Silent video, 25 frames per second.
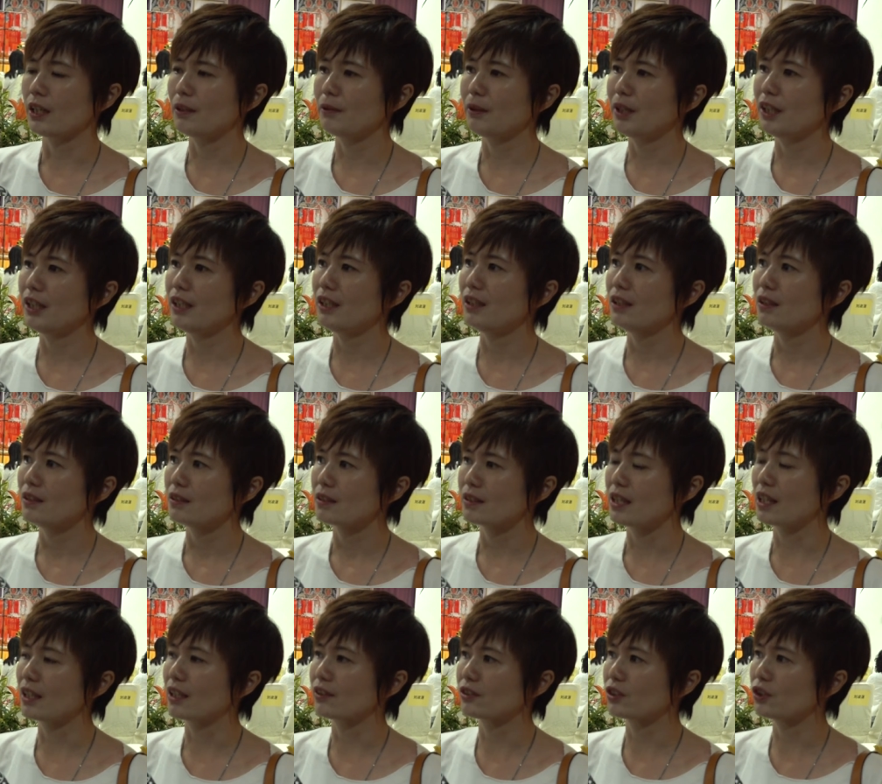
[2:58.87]
因为
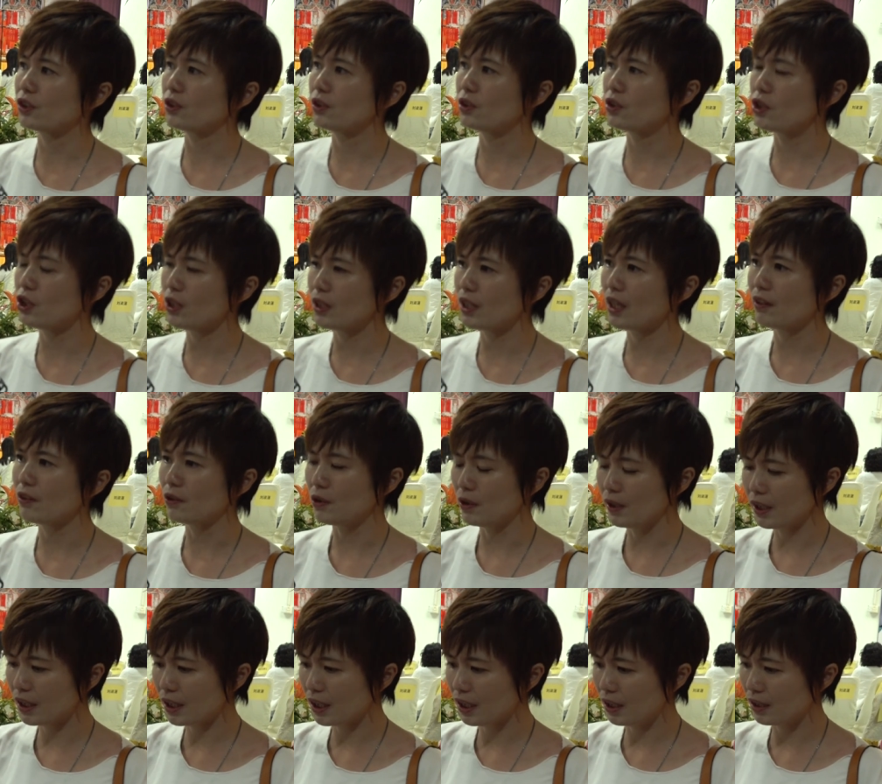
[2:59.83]
张老师去到有
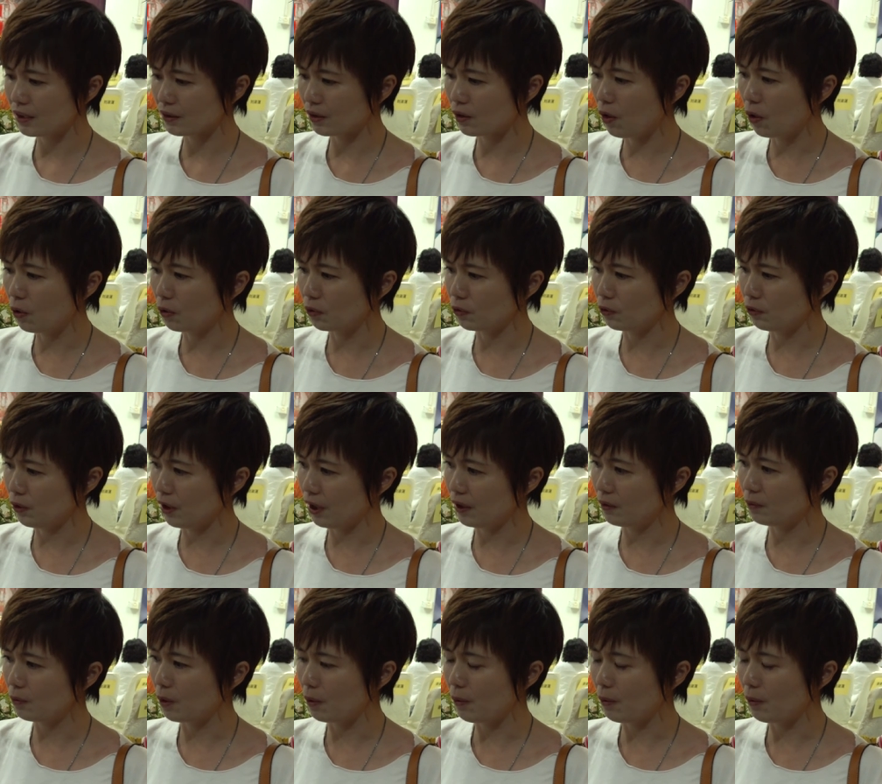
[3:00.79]
一个公园，